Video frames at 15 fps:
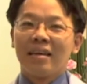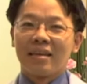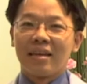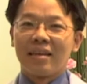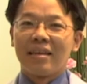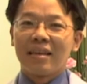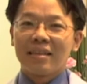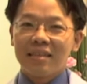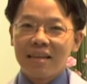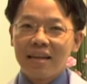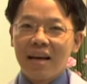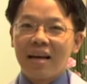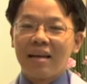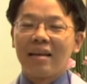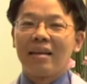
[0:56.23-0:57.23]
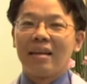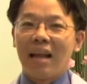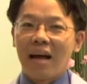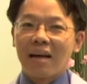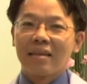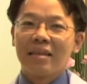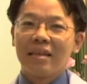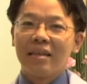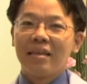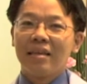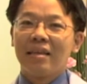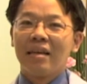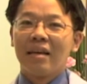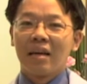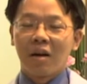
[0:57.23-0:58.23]
เกิดลักษณะหลังที่
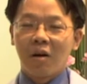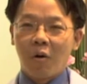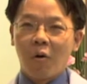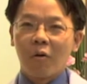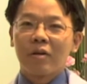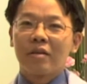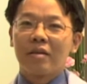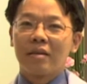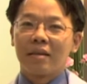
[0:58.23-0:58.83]
คด